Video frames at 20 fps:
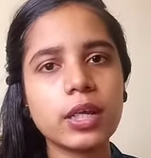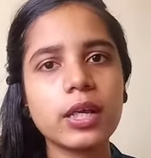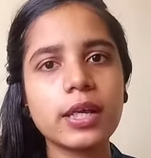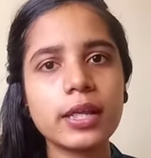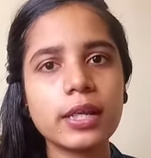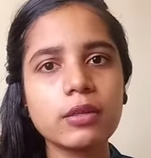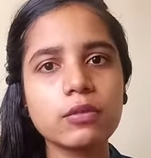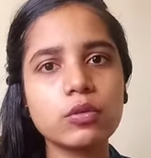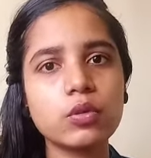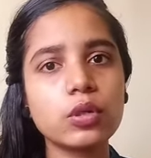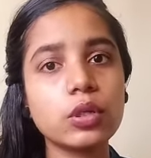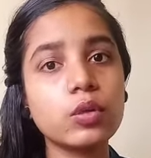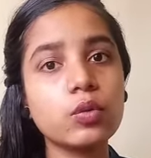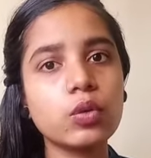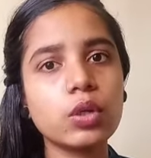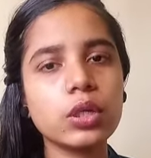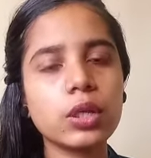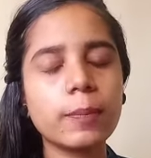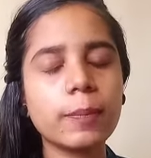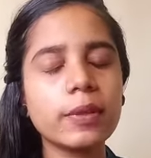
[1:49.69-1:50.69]
நான் என்ன சொல்கிறேன்னு
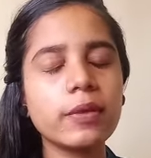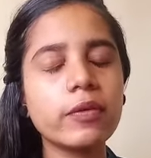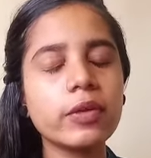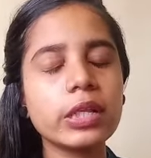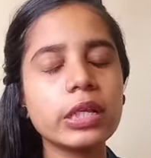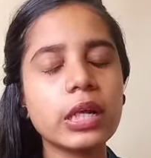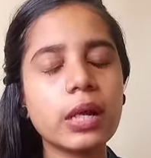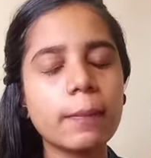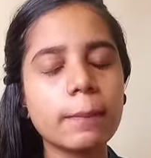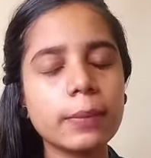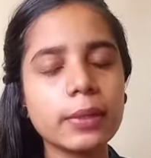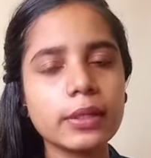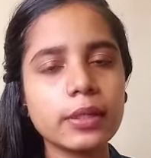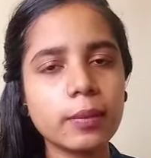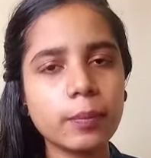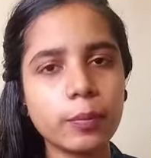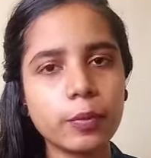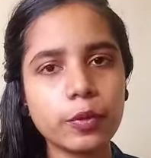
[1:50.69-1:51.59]
உங்களுக்கு அப்புறம் வந்து கம்ப்ளீட்டாக